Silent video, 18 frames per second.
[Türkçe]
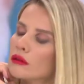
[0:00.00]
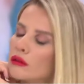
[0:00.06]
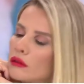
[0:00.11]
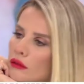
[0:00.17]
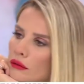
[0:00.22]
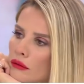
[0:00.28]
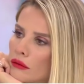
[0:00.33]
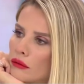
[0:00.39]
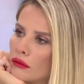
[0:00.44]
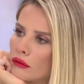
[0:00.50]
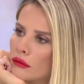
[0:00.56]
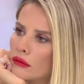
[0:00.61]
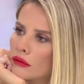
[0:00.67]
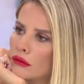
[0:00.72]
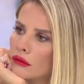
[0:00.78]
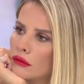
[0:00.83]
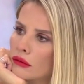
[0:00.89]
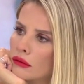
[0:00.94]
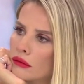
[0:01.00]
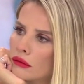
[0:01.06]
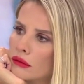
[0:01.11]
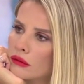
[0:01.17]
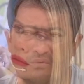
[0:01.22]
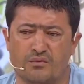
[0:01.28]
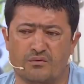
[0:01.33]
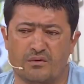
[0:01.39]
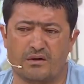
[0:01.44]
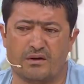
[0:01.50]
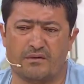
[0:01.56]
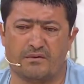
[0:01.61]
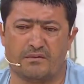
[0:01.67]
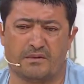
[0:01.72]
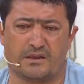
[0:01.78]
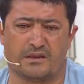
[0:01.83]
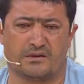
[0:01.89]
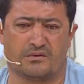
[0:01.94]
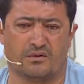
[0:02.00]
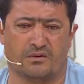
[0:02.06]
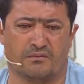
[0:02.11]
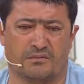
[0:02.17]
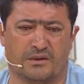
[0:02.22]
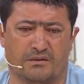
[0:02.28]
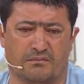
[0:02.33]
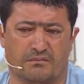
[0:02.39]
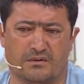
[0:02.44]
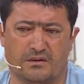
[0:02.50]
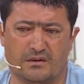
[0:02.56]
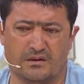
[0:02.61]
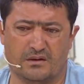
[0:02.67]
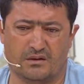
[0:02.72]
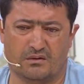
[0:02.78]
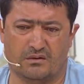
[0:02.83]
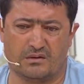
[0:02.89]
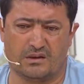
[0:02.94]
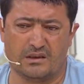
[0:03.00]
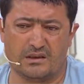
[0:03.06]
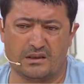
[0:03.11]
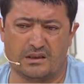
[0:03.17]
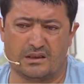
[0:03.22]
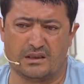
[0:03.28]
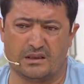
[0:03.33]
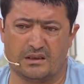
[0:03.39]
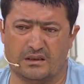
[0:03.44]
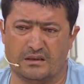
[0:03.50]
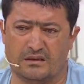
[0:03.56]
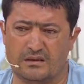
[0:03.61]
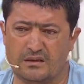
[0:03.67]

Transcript: Böyle böyle durum vardı. Ben çocuğumu yuvaya vermek istiyorum dedim. Tamam. O da dedi ki